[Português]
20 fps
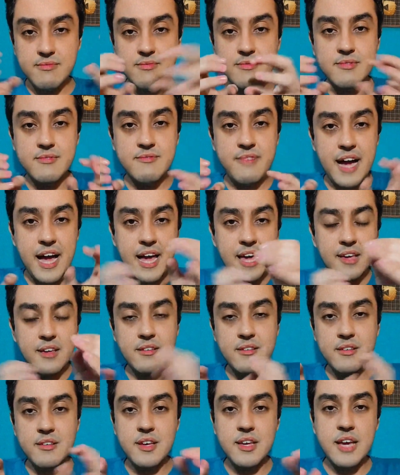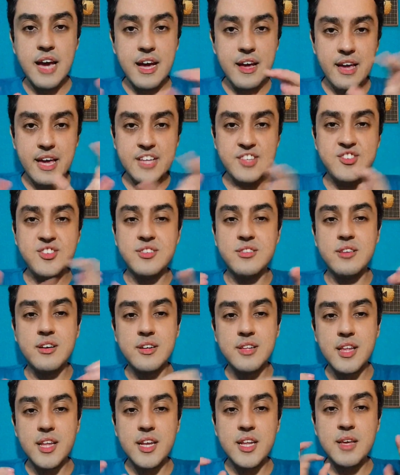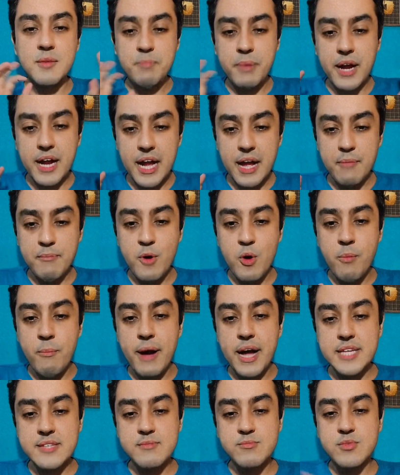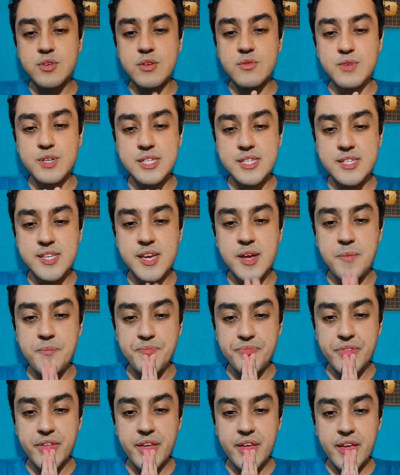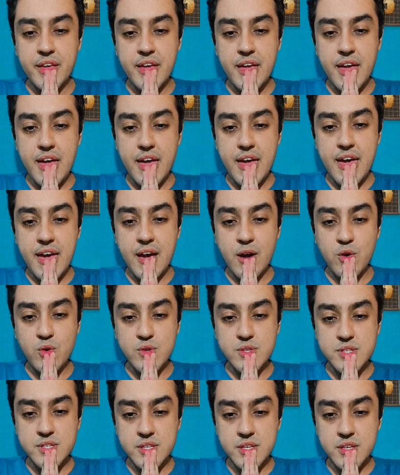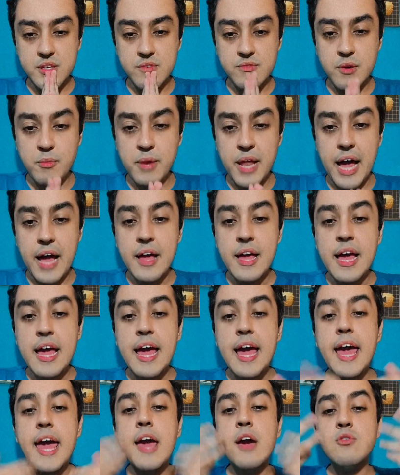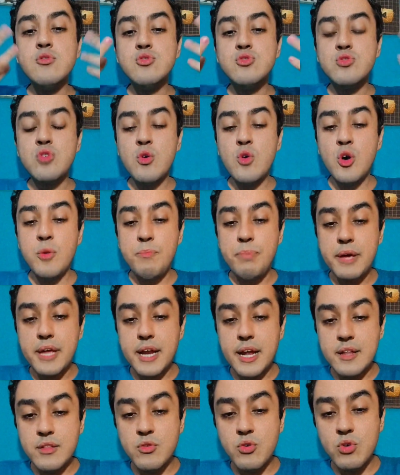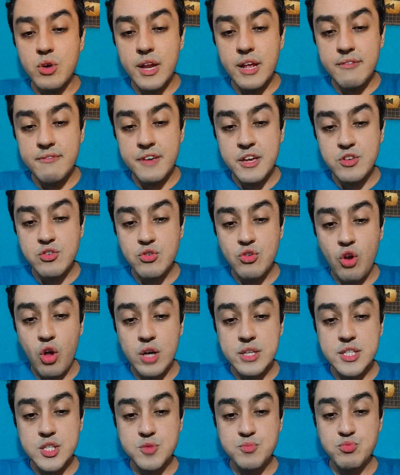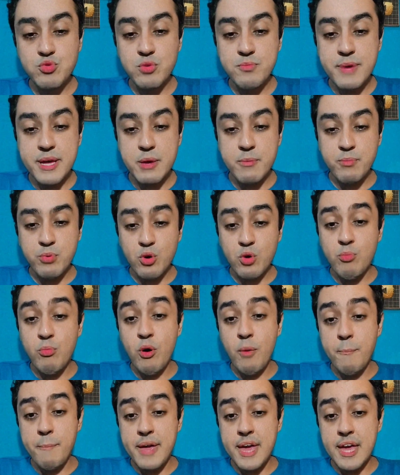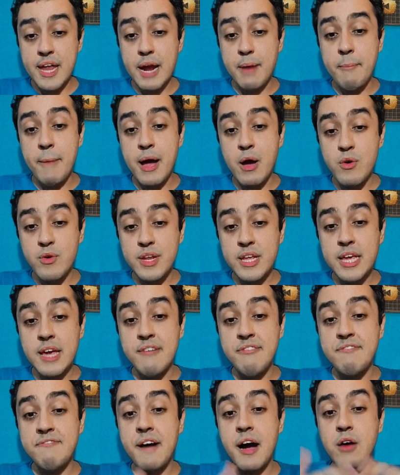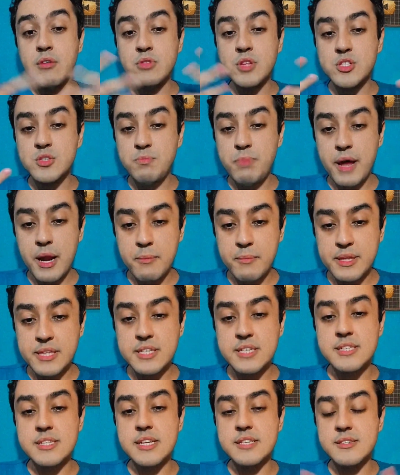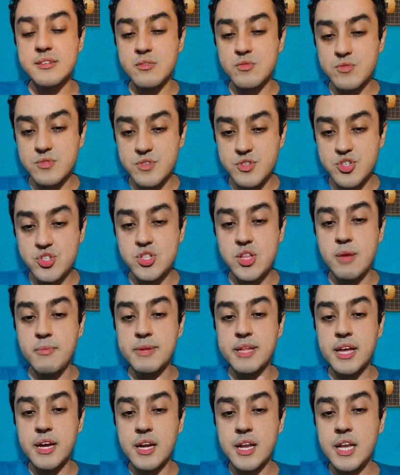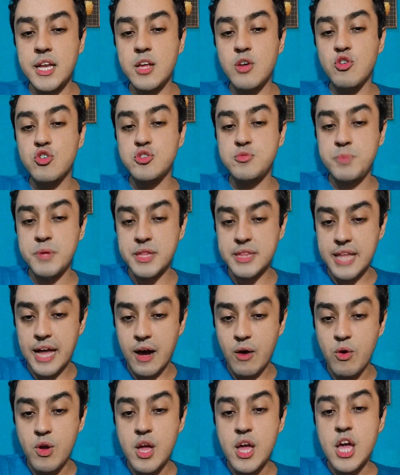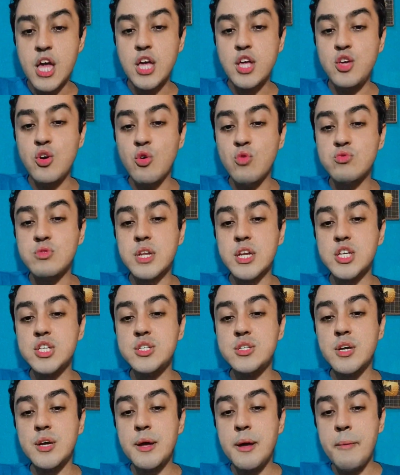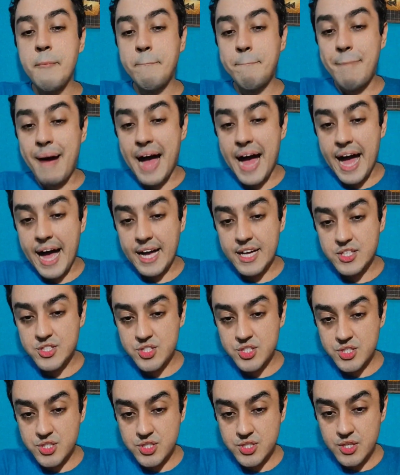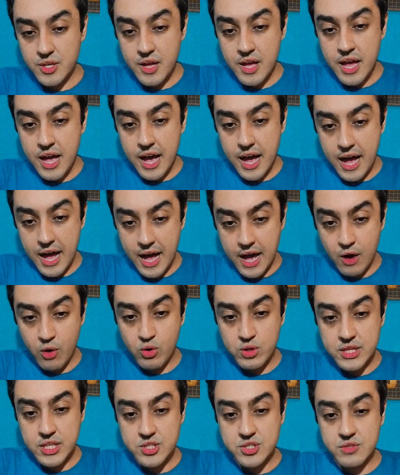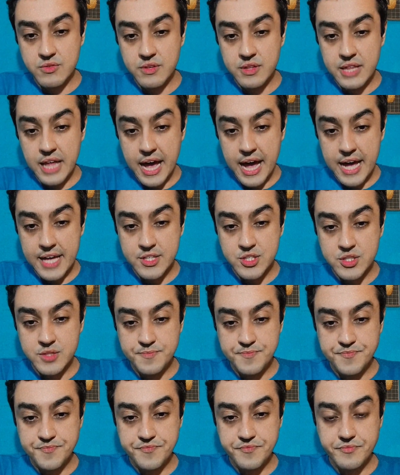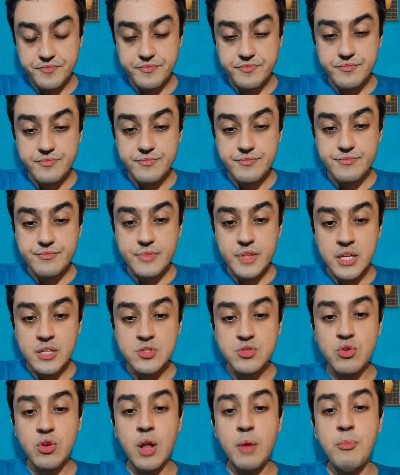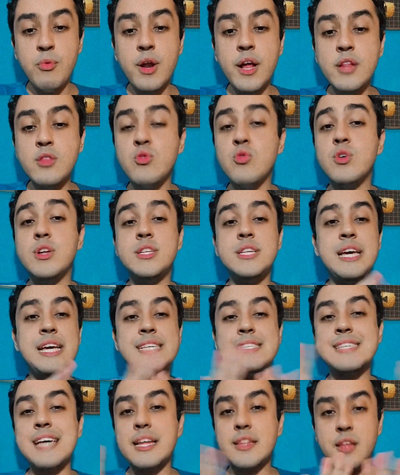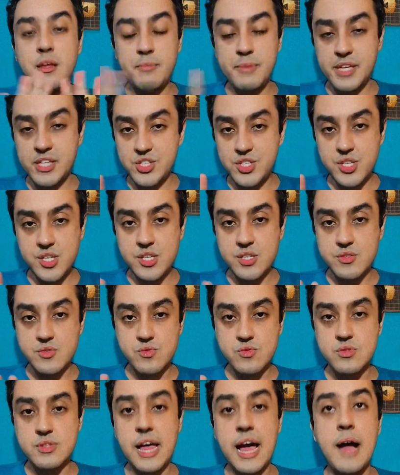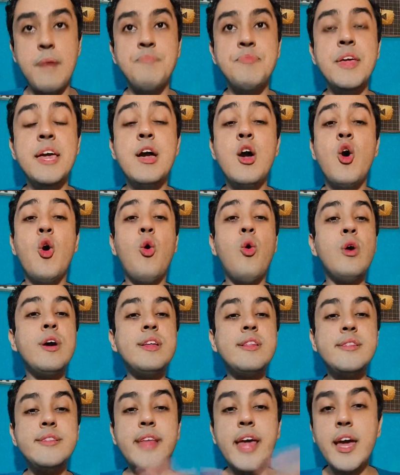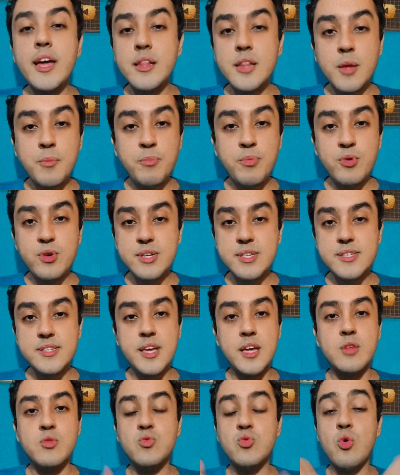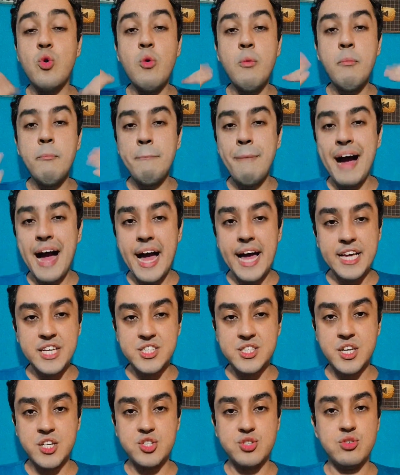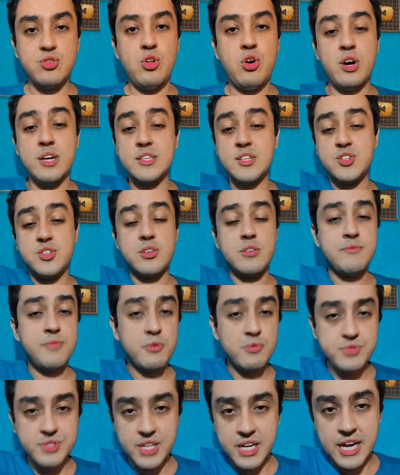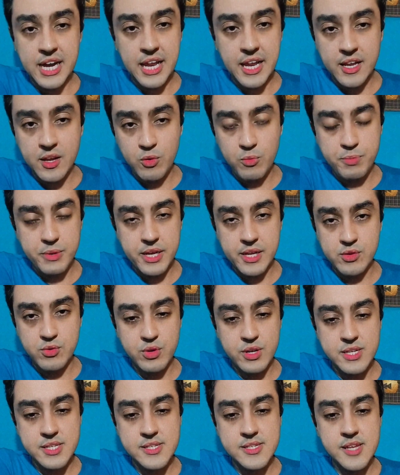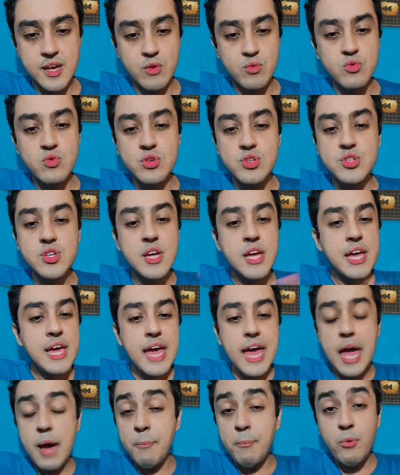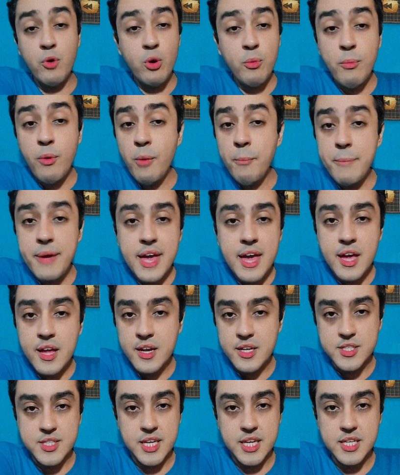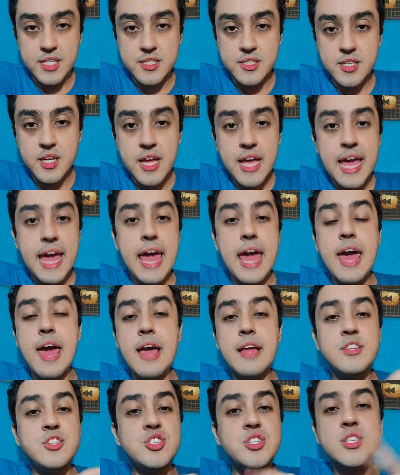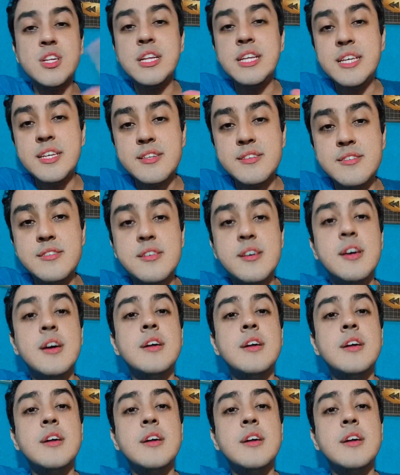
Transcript: vai editando ali para caber o máximo que você é, conseguir. Vamos lá. Eu sou operadora e vejo glosas por, por bobeira. A maioria é falta de parametrização do sistema da clínica hospital e outras partes à rotatividade de colaboradores. Exatamente isso, tá? 80% ou mais das glosas que vão chegar lá na operadora de saúde é por bobeira, gente. É deslize